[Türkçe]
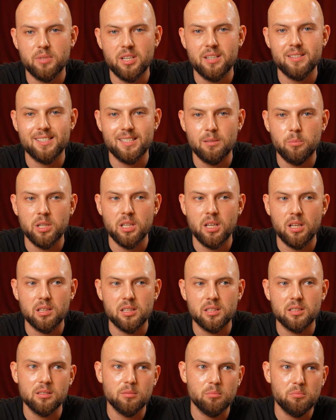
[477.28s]
biraz zaman
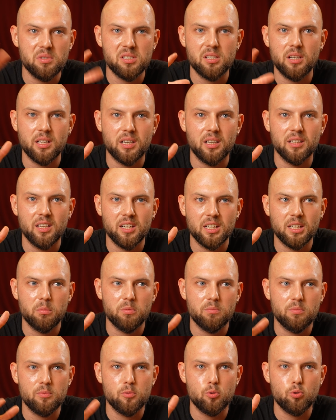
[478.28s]
aldı. Bir ay kadar
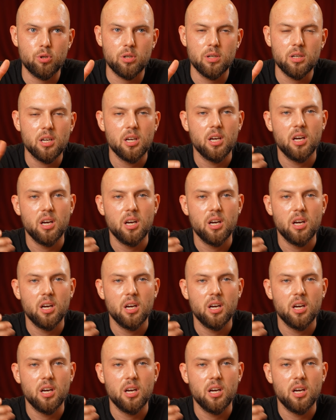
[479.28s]
gibi bir süre.